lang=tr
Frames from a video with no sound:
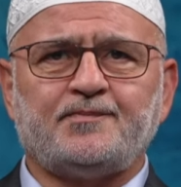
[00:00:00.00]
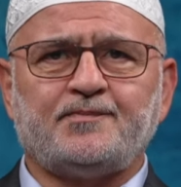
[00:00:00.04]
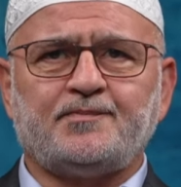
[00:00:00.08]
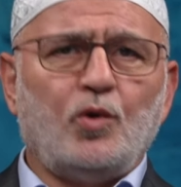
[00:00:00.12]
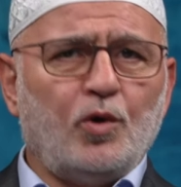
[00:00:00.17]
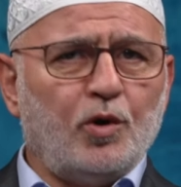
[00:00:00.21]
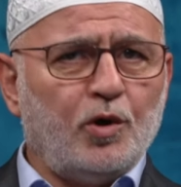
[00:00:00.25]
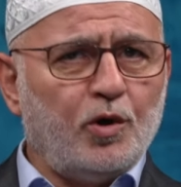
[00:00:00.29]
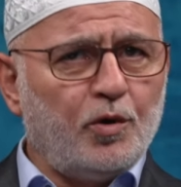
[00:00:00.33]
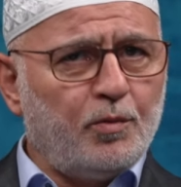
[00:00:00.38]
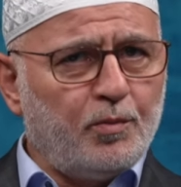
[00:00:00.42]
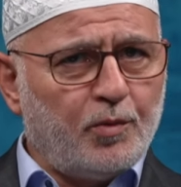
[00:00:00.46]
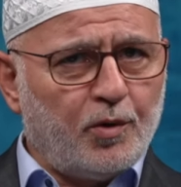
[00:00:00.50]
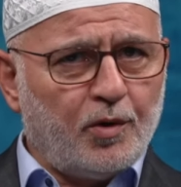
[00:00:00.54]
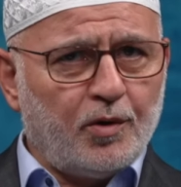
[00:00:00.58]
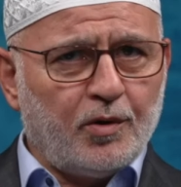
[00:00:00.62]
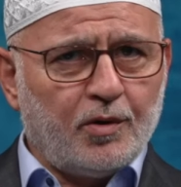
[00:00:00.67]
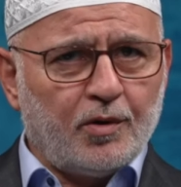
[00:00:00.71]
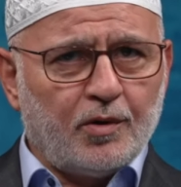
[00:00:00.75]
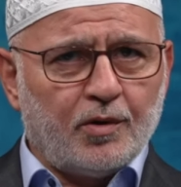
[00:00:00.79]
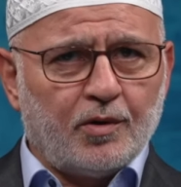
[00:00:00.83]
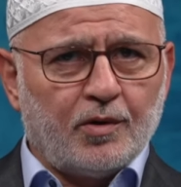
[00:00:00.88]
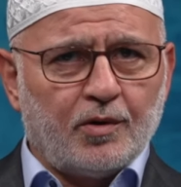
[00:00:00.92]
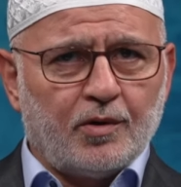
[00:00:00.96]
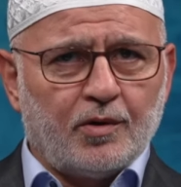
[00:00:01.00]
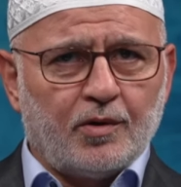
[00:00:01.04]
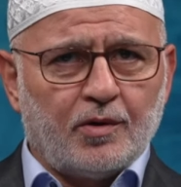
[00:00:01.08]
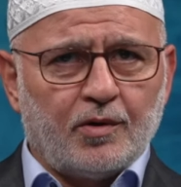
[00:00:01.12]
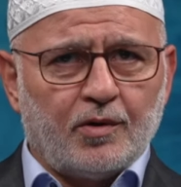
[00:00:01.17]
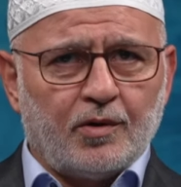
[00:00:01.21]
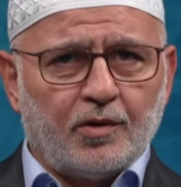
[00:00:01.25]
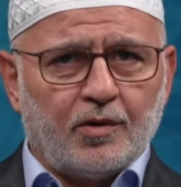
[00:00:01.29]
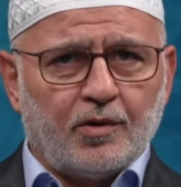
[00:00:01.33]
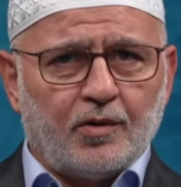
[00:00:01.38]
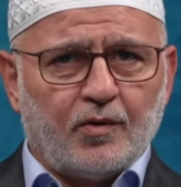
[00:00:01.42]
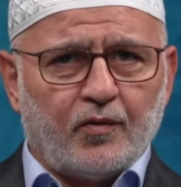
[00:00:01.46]
Ölümü
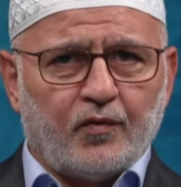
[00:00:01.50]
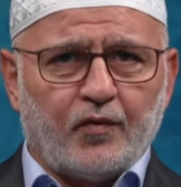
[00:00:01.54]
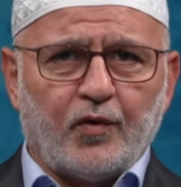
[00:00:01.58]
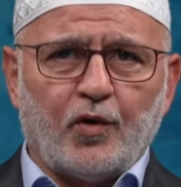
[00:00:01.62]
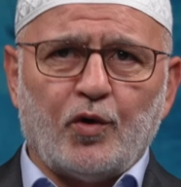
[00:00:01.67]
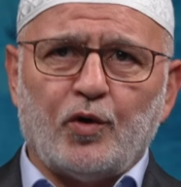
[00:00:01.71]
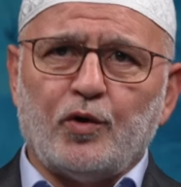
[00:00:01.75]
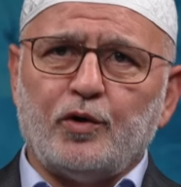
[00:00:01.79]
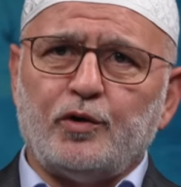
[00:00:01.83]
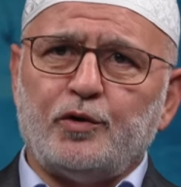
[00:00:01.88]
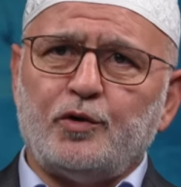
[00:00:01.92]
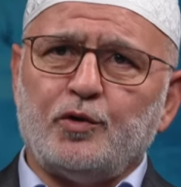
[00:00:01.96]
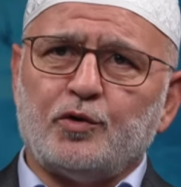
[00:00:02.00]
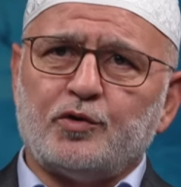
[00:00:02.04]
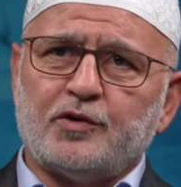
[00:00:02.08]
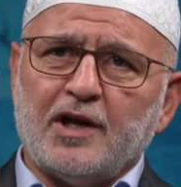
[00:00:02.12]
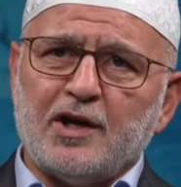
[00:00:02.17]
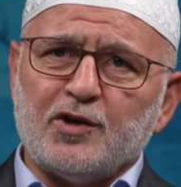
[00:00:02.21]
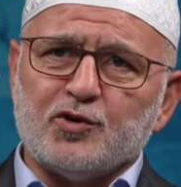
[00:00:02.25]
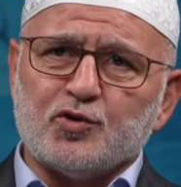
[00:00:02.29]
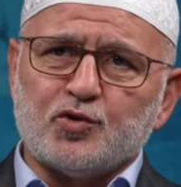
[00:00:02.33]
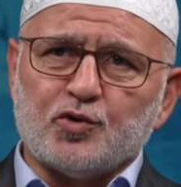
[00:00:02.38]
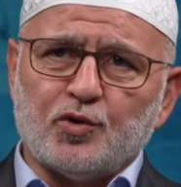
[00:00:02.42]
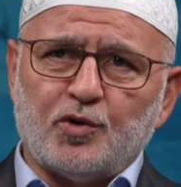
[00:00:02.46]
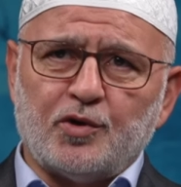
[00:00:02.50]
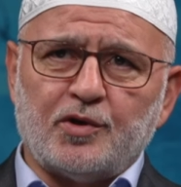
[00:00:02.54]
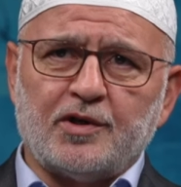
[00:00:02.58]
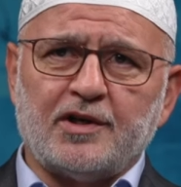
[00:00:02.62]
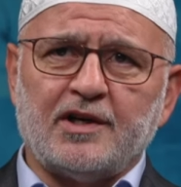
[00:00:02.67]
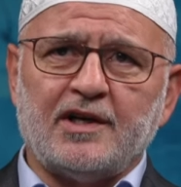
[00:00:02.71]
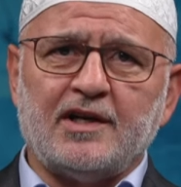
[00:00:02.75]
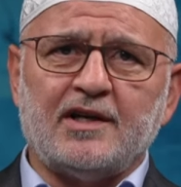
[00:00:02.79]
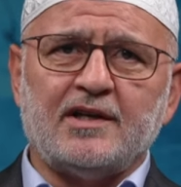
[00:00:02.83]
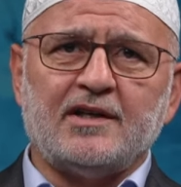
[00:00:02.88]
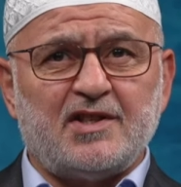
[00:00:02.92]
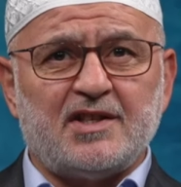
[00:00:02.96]
ve öldükten
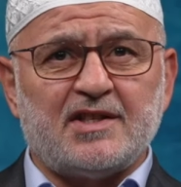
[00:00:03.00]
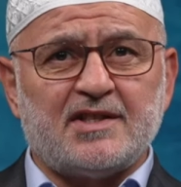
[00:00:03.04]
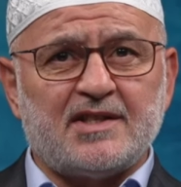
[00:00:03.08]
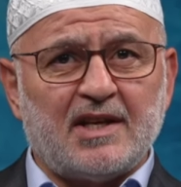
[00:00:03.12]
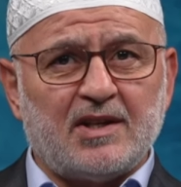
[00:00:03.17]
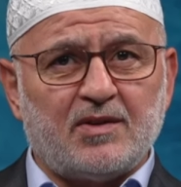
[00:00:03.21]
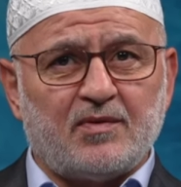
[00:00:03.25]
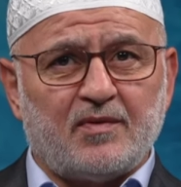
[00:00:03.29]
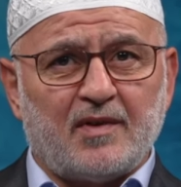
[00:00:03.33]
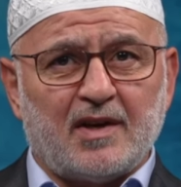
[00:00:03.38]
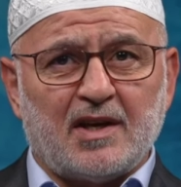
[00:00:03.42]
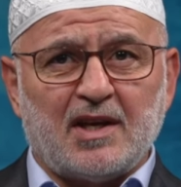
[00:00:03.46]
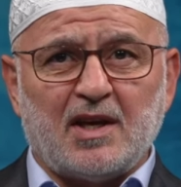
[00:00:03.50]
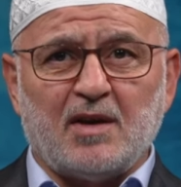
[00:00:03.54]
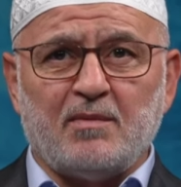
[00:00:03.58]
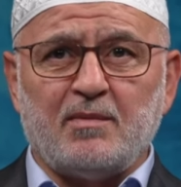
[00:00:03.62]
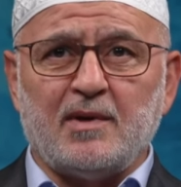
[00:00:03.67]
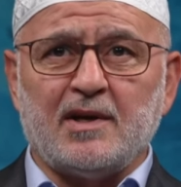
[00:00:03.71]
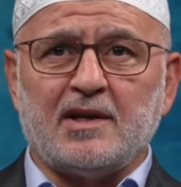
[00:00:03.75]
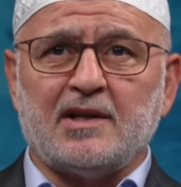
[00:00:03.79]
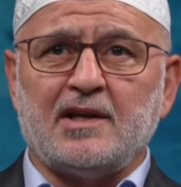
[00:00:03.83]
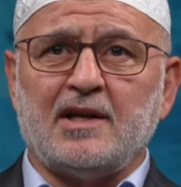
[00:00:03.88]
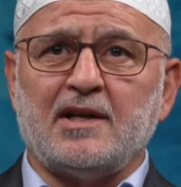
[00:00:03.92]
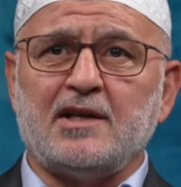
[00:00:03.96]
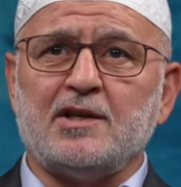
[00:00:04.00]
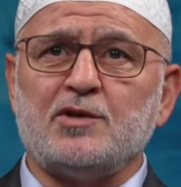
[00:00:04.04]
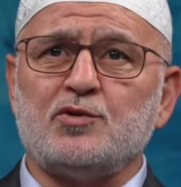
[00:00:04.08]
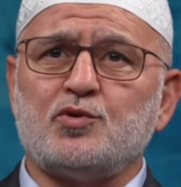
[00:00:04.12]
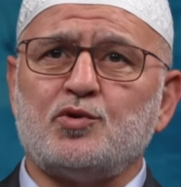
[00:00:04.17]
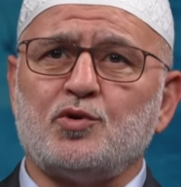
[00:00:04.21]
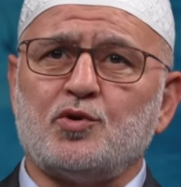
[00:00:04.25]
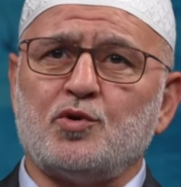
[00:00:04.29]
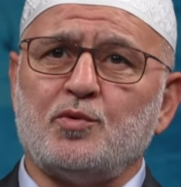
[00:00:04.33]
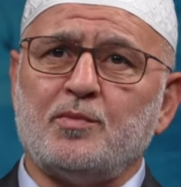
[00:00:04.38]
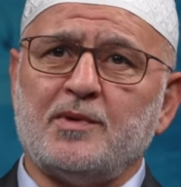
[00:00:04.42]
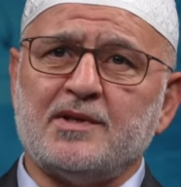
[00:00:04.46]
sonra ceset ve kemiklerin
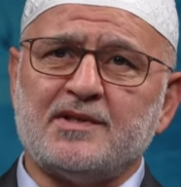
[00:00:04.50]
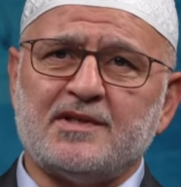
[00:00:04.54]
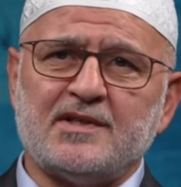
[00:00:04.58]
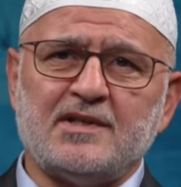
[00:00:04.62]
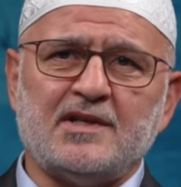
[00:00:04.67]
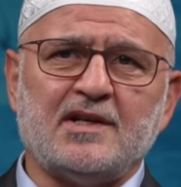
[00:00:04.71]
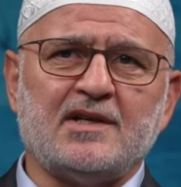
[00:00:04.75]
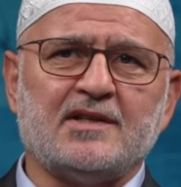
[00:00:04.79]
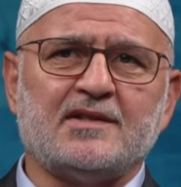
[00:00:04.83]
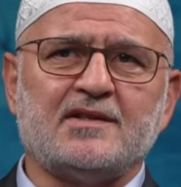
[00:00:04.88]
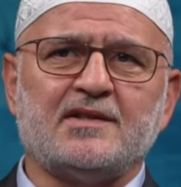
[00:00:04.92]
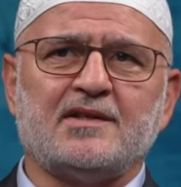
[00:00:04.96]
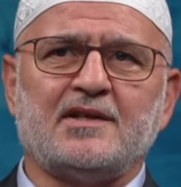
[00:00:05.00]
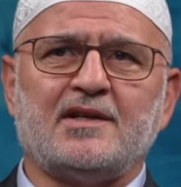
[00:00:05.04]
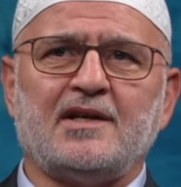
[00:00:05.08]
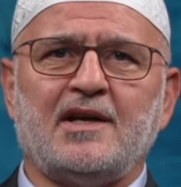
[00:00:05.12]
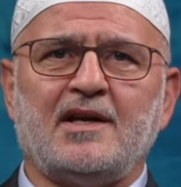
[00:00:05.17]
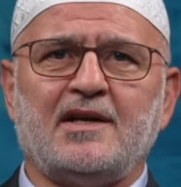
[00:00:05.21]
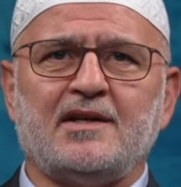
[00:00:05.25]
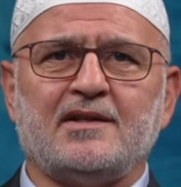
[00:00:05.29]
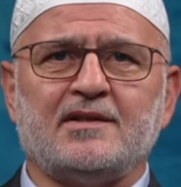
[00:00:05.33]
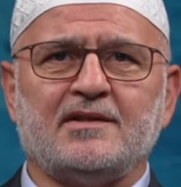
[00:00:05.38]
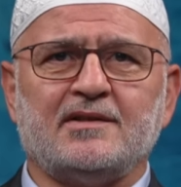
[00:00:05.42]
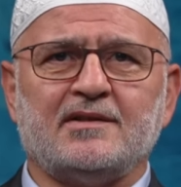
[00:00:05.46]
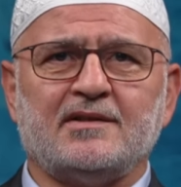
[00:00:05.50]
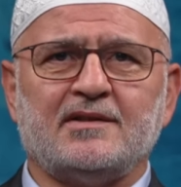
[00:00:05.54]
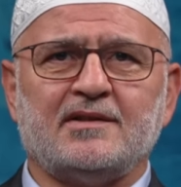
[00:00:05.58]
çürümesini hatırlayın.